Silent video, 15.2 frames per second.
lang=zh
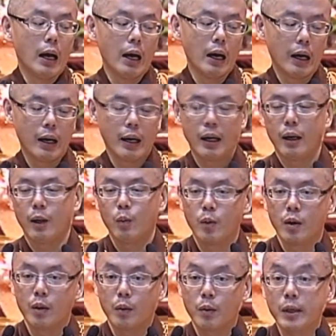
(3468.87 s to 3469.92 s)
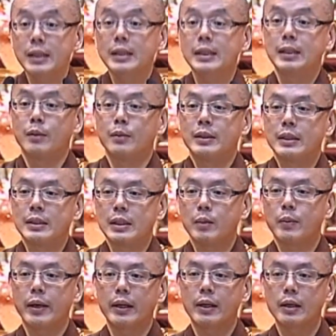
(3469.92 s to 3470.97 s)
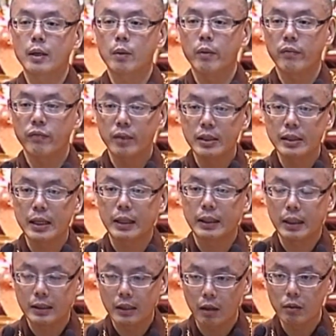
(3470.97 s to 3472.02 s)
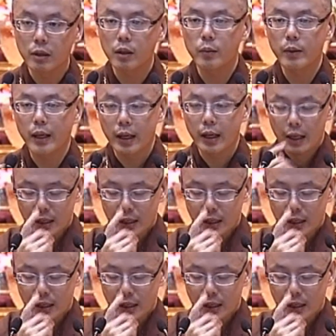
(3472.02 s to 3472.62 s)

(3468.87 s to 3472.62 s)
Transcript: 啊、呃，我很欢喜有这个机会跟各位分享，也教各位。